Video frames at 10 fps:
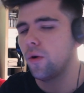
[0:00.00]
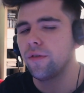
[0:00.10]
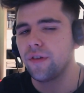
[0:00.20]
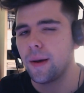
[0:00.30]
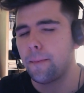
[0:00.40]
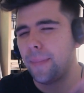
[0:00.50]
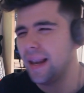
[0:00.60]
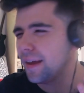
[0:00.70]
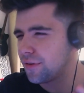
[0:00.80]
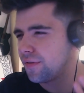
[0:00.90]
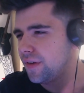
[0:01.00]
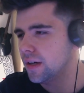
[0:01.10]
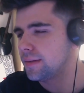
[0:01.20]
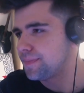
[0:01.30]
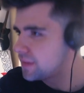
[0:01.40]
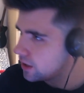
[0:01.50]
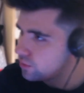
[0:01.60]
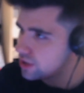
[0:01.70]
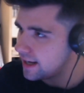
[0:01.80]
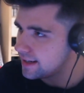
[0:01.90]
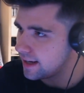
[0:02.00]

Warfare Platz 4, der gute alte